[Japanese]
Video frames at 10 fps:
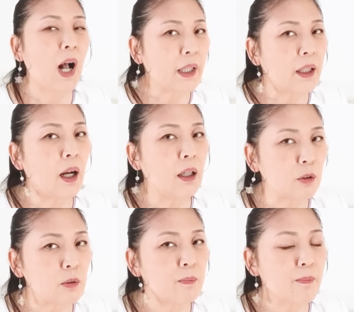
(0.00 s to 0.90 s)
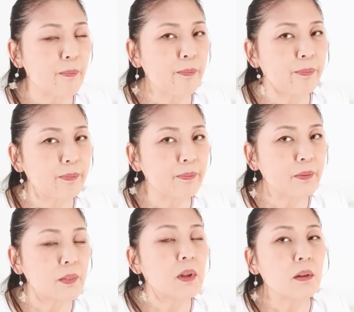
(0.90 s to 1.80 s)
愛がある。
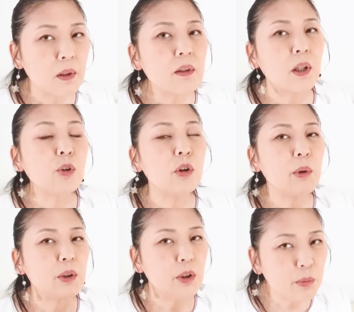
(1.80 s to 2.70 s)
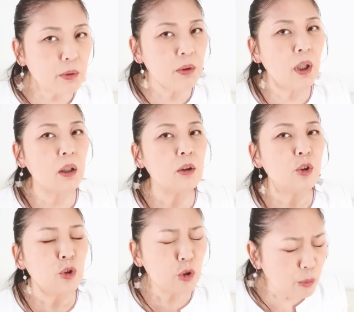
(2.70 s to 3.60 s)
例えば自分が
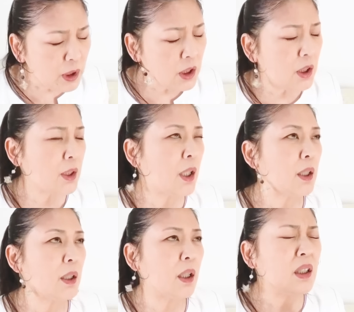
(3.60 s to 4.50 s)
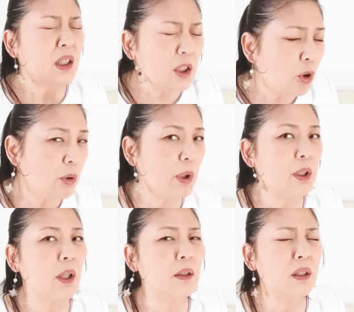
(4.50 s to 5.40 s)
踏みにじられて、ひどい
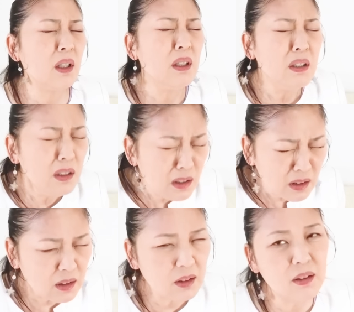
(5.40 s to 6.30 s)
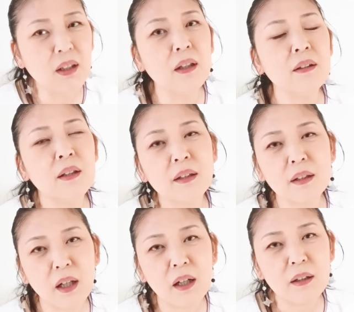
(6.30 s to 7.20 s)
目にあって、うーって
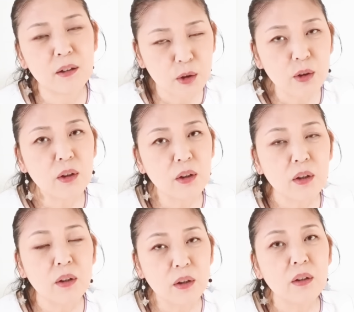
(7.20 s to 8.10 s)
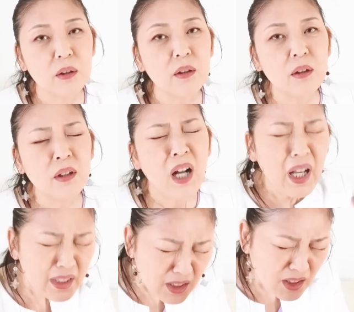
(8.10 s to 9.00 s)
なった。
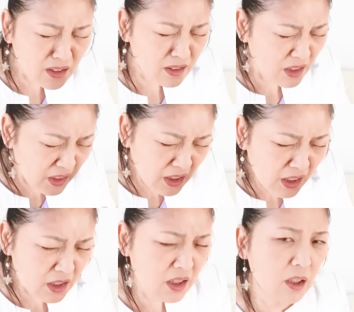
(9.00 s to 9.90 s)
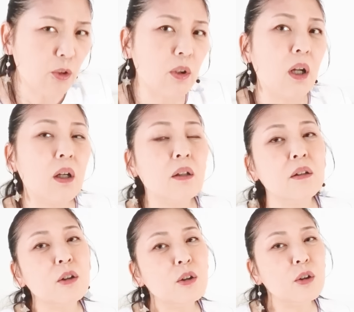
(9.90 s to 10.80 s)
あいつ、やり返してやろうか。
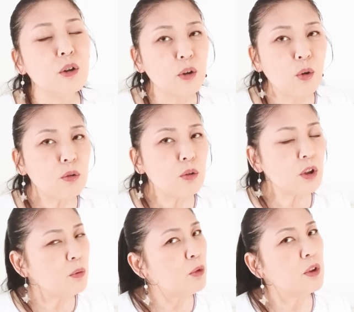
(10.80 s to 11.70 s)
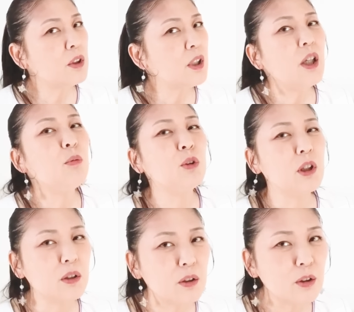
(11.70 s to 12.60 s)
この気持ちさえも
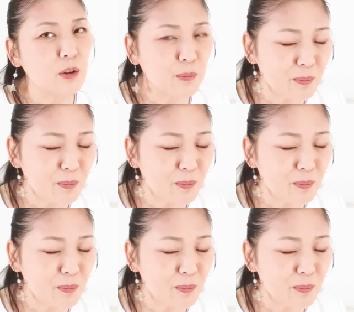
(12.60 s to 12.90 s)
です。